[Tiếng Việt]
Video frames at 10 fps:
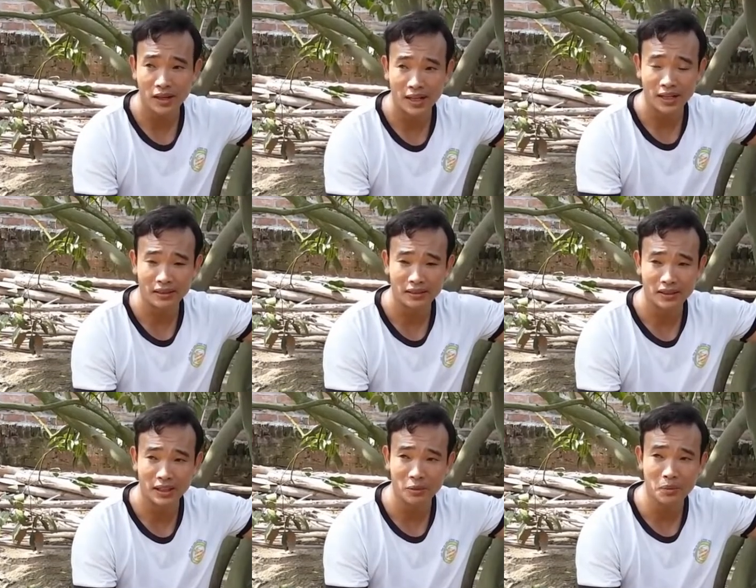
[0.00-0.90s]
Và
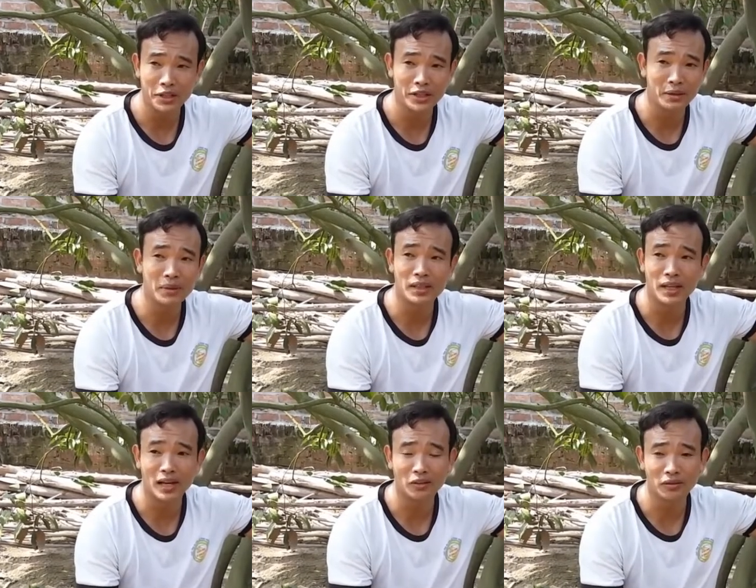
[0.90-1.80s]
nếu bưởi diễn bây
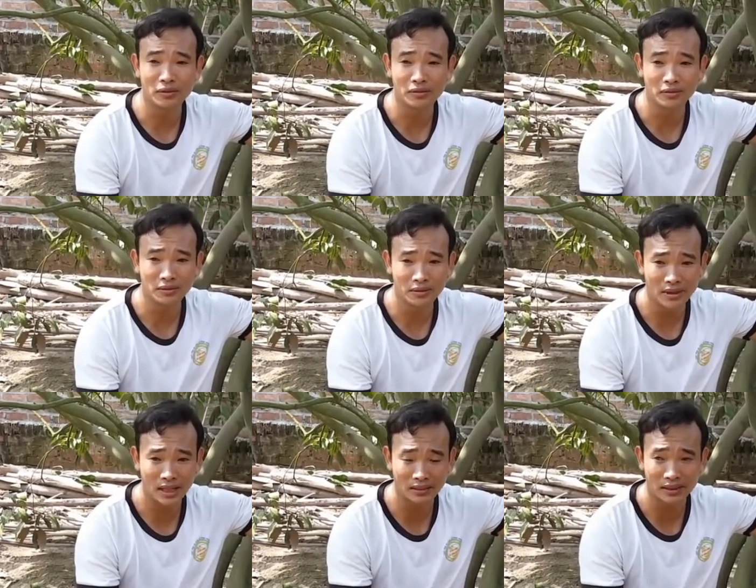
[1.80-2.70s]
giờ đang
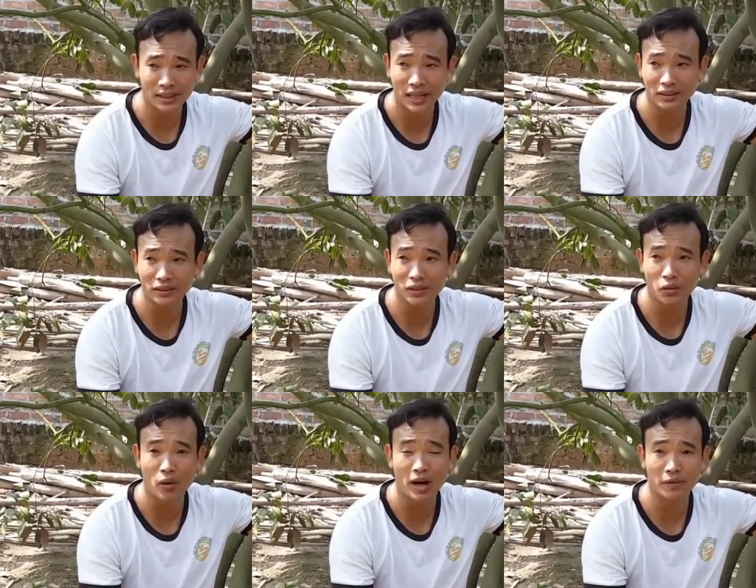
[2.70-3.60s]
tăng thời gian
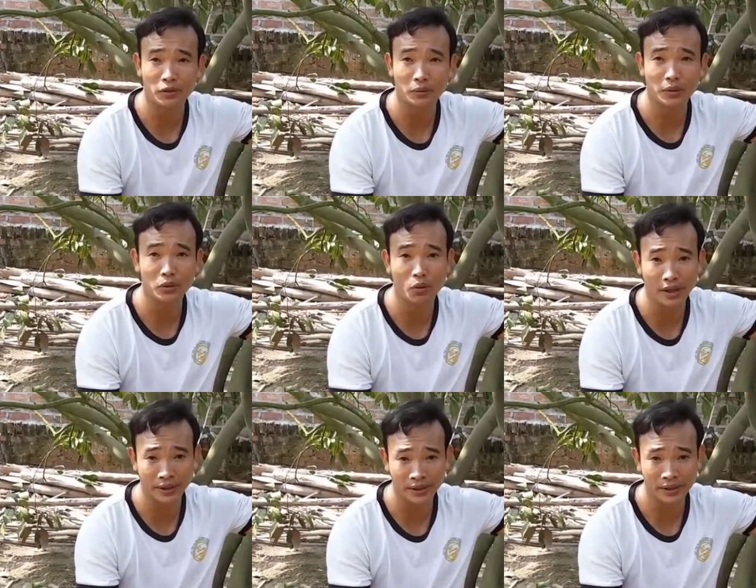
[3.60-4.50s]
cho quả và chuẩn bị thu
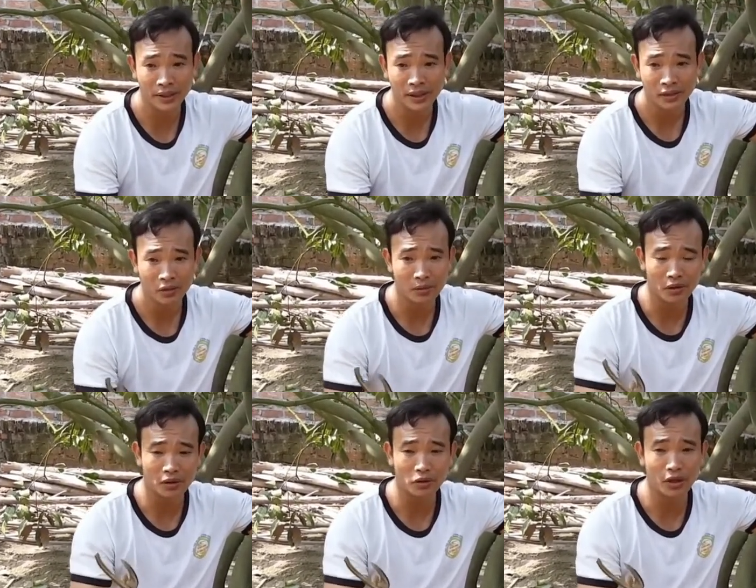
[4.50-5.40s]
hoạch Quý vị
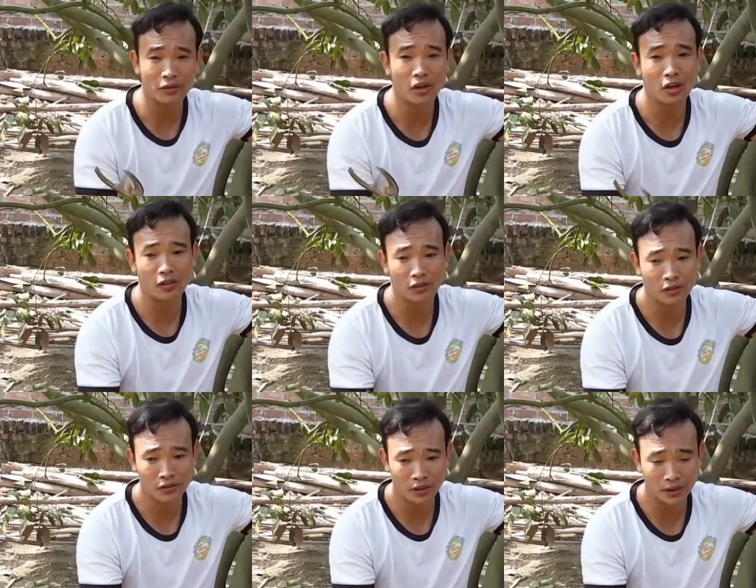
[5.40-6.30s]
bà con khoanh vỏ
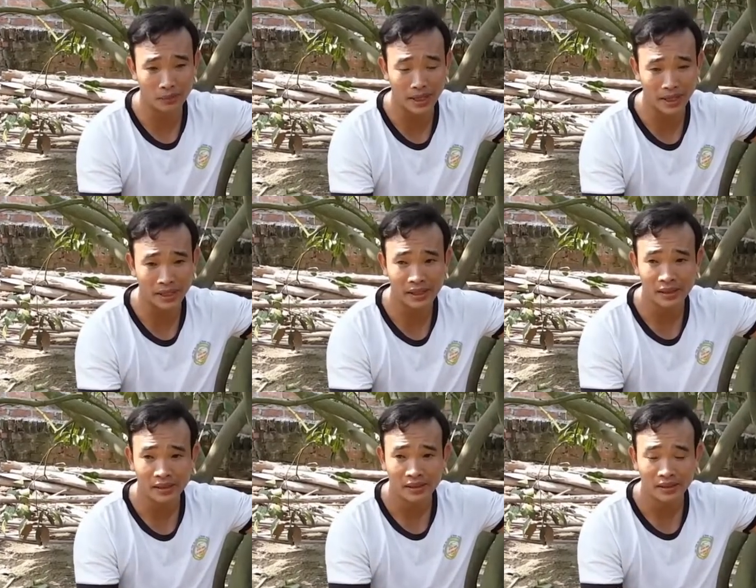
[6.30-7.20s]
vào tầm này
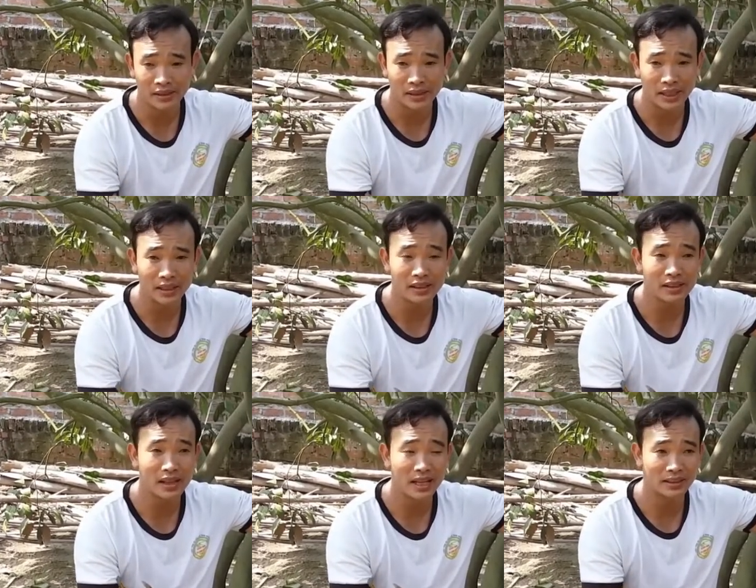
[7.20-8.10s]
Thì sẽ
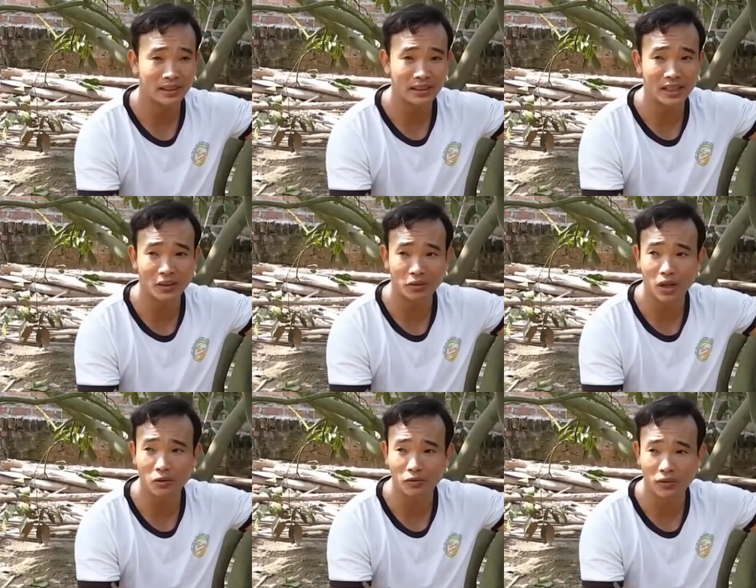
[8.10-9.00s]
hạn chế ra nọc
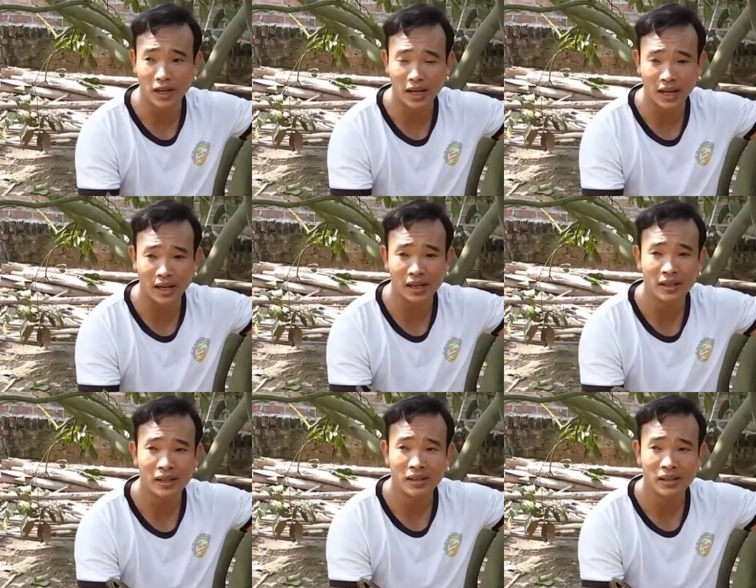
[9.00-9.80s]
đông và